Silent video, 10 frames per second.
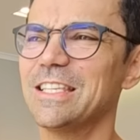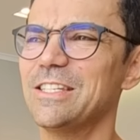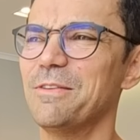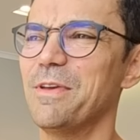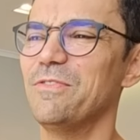
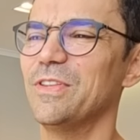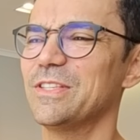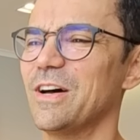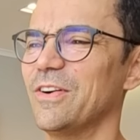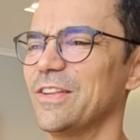Sejam
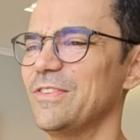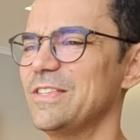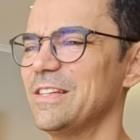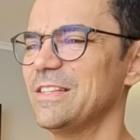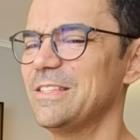bem-vindos à hora do
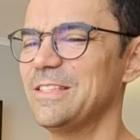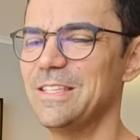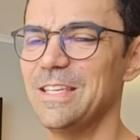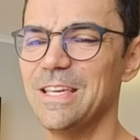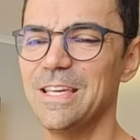
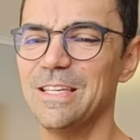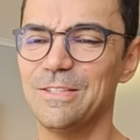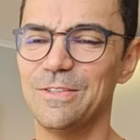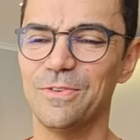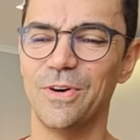
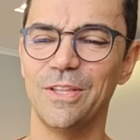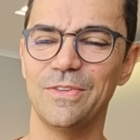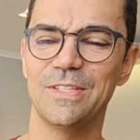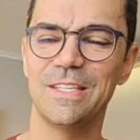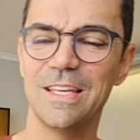exercício,
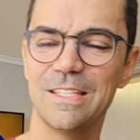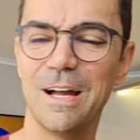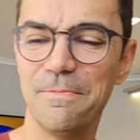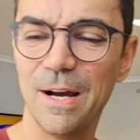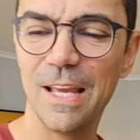8 e 6
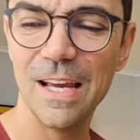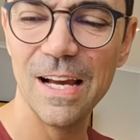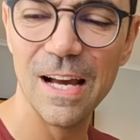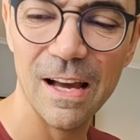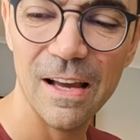da
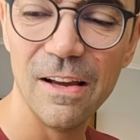manhã.